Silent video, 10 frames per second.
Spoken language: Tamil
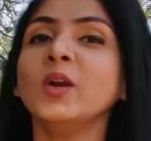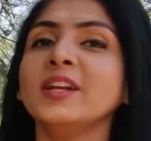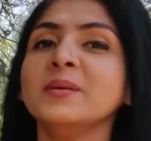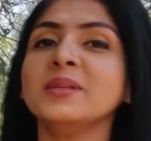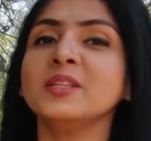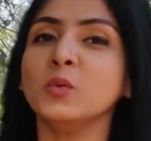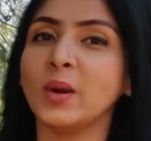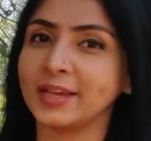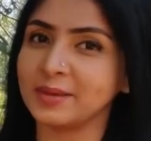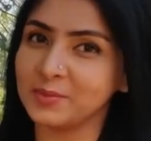
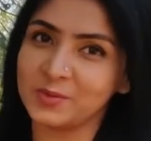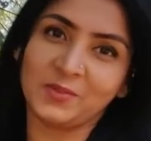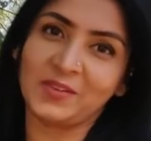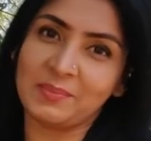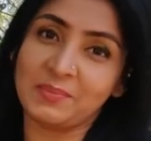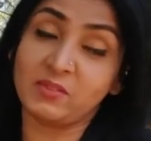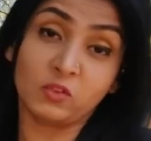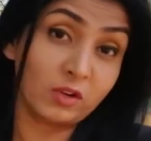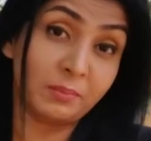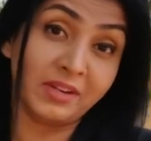உங்களிடமிருந்து வணக்கம் கூறி
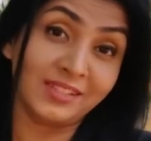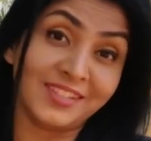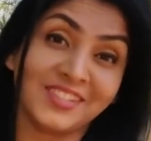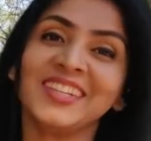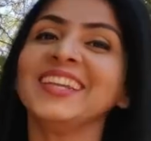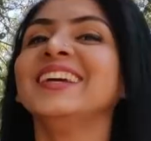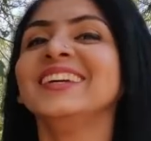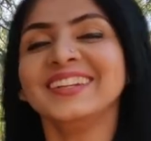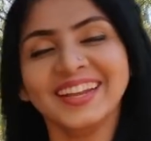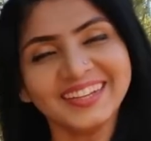விடைபெறும் உங்கள் பிரியதர்ஷினி
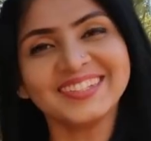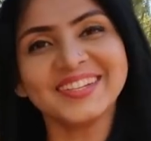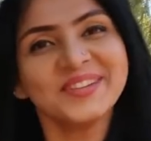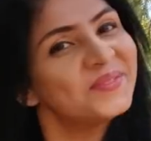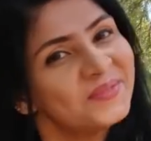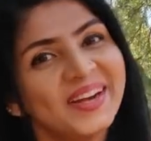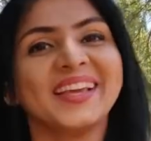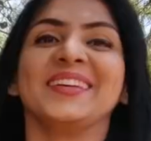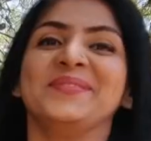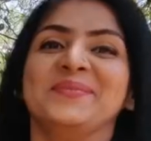நன்றி வணக்கம்